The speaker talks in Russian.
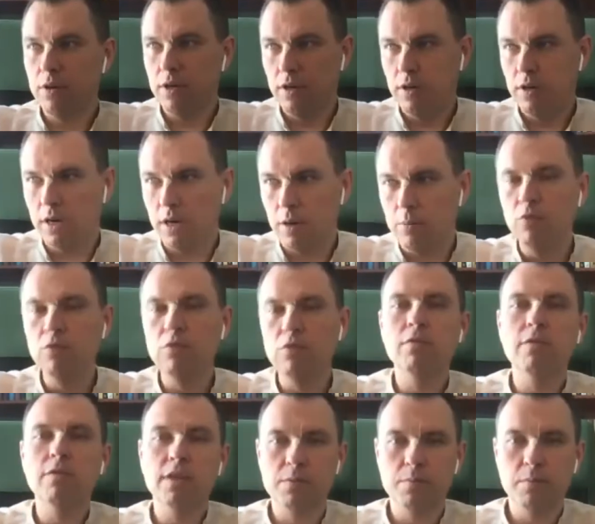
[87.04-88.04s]

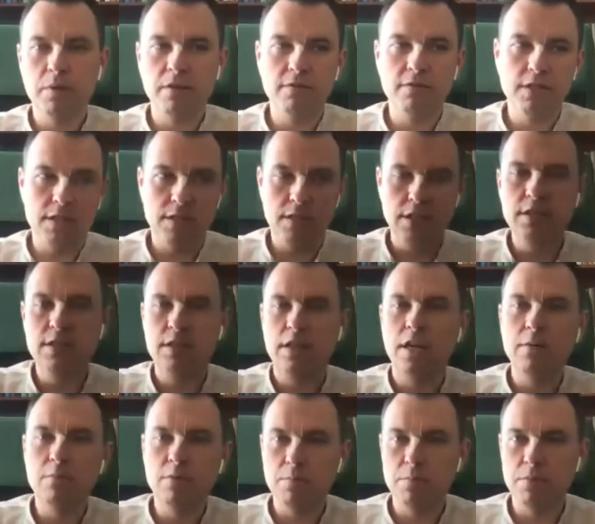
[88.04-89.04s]
кому-то вас привести, с
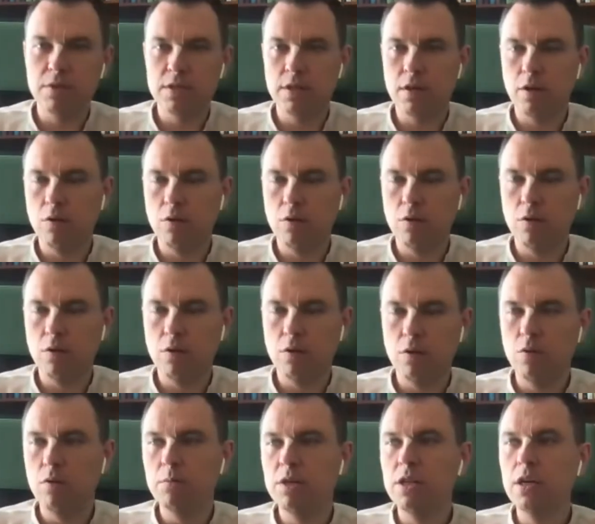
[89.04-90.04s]
кем-то
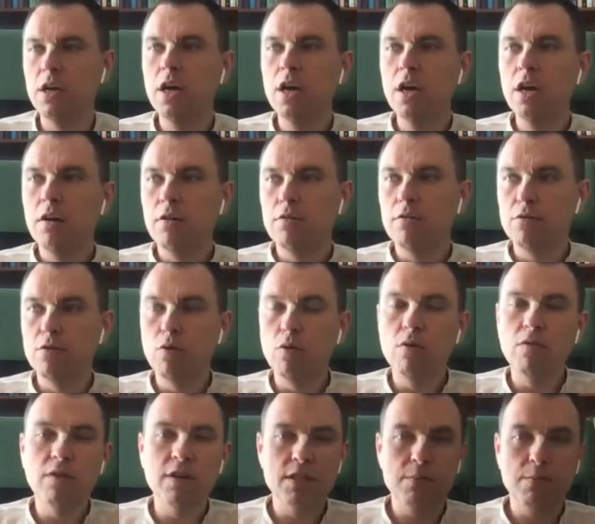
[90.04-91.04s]
познакомить,
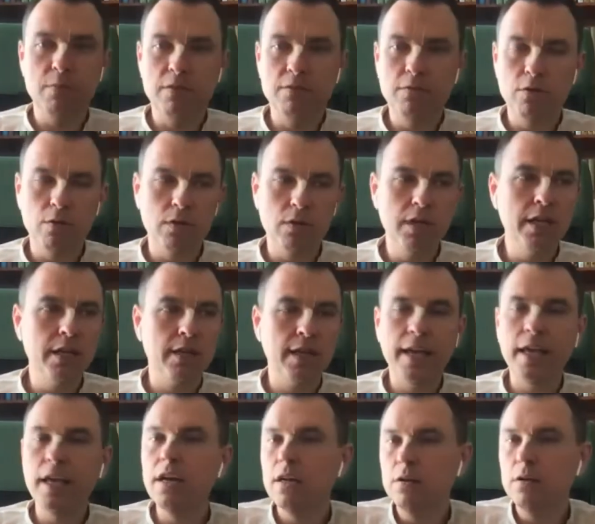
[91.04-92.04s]
вдруг вас повел. Нет,
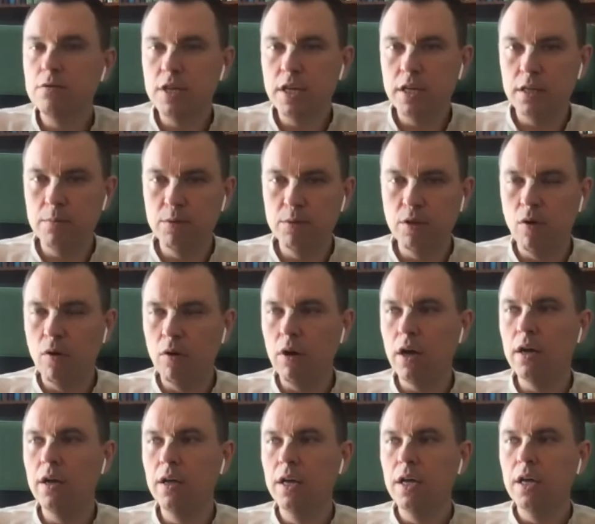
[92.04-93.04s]
таких людей
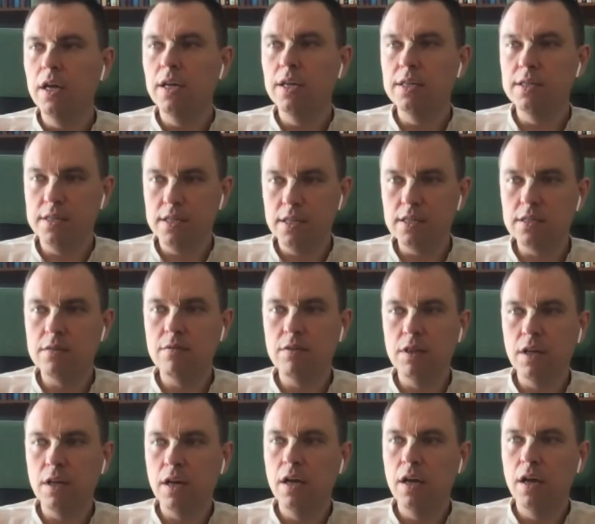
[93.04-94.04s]
немного, и,
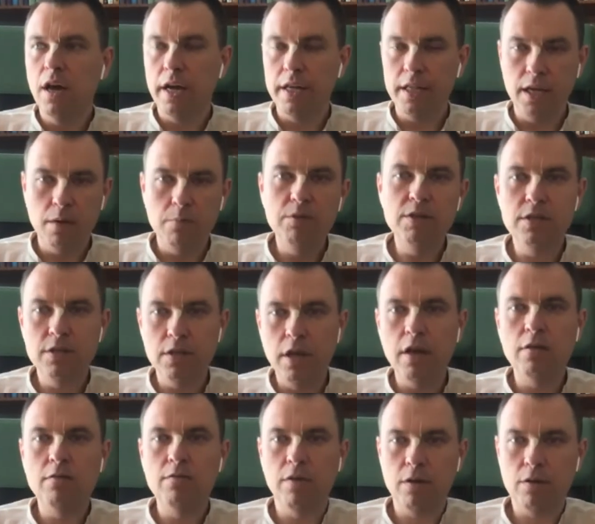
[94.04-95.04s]
естественно, они
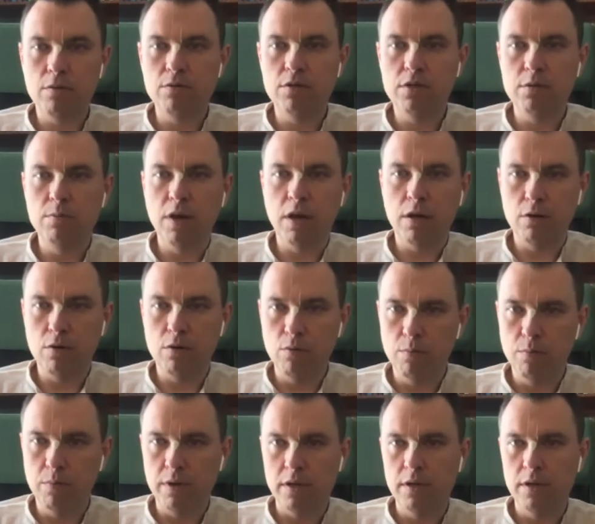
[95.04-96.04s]
объединяют вокруг себя группы.